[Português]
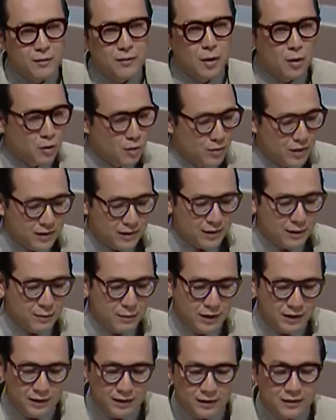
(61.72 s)
algumas
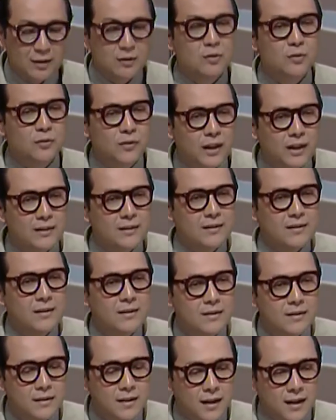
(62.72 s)
semanas as conversas da
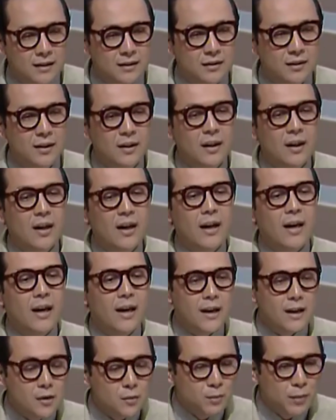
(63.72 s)
cidade, é a
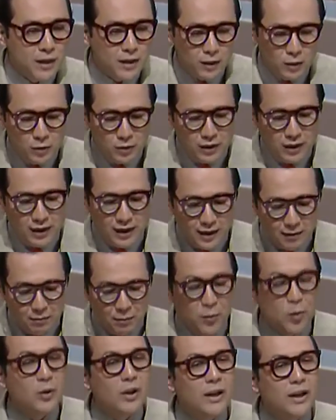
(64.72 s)
respeito da
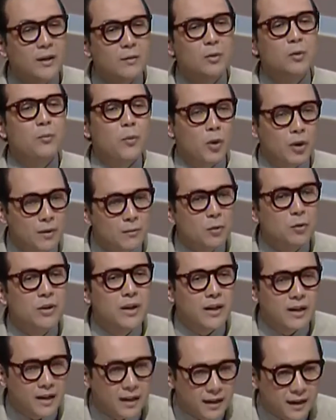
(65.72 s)
do polêmico
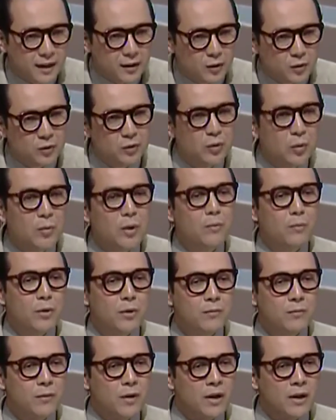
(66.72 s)
decreto sobre a,
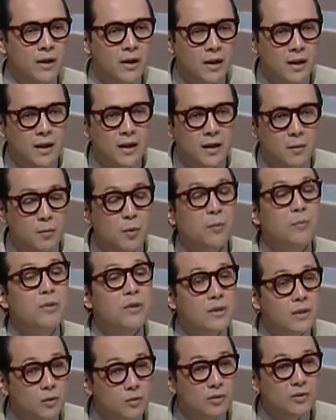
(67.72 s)
proib a
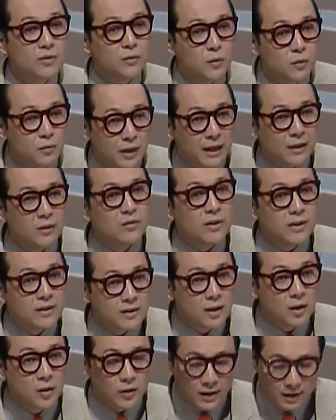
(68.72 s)
proibição de se fumar nos
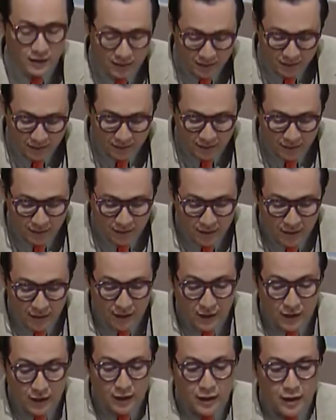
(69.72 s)
restaurantes.
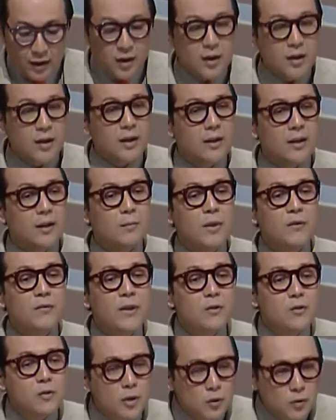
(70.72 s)
É,
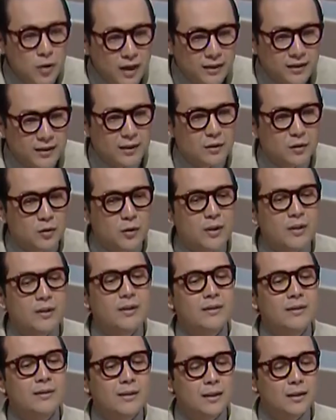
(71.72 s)
prefeito, o senhor não acha que o senhor
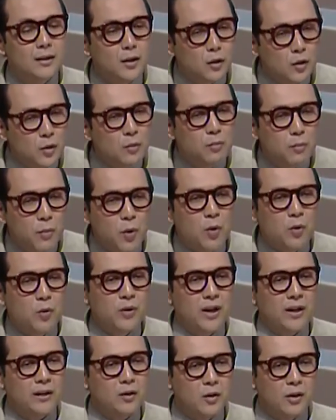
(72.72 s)
exagerou um pouco
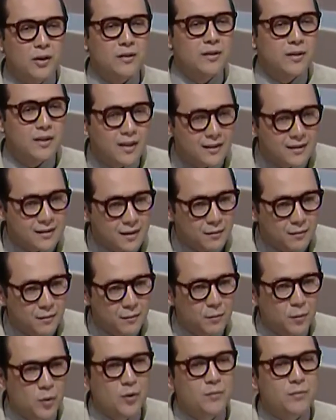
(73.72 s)
na dose, que essa
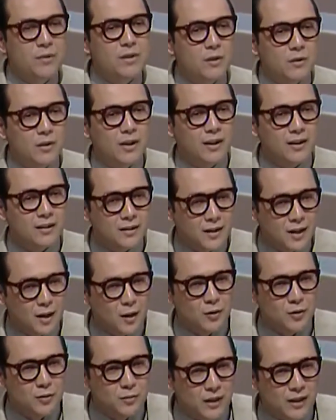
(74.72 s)
proibição é
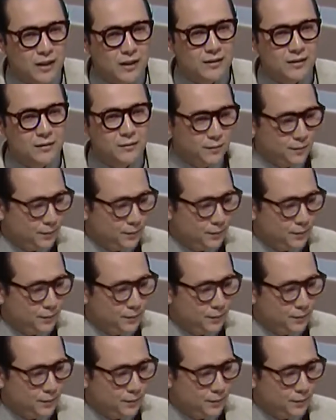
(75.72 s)
radical demais?